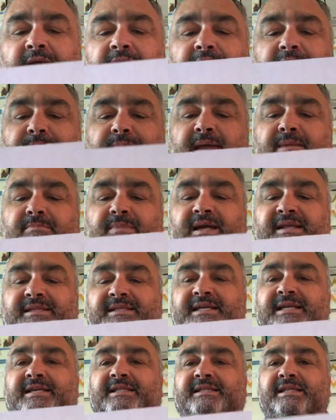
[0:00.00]
Et même la
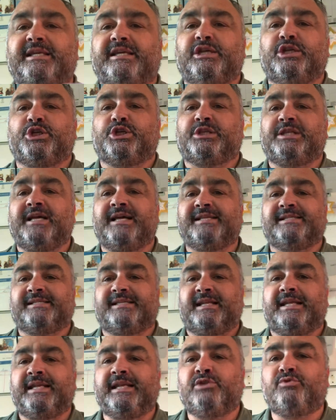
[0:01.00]
dictée, je
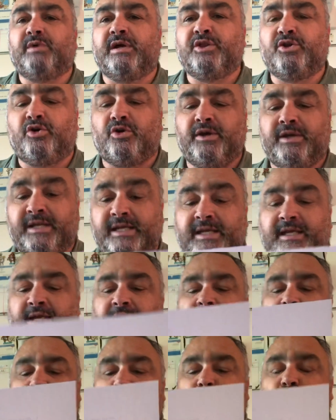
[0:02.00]
lasse les doigts dans le nez,
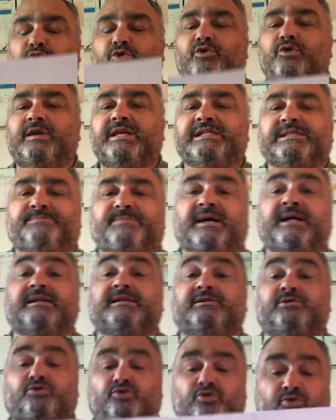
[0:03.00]
on ne laisse pas
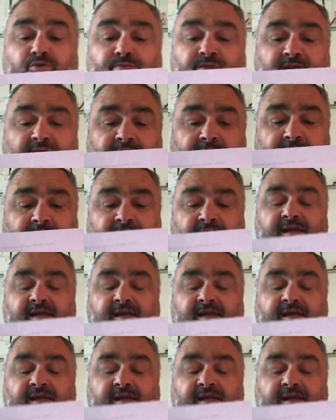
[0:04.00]
tomber.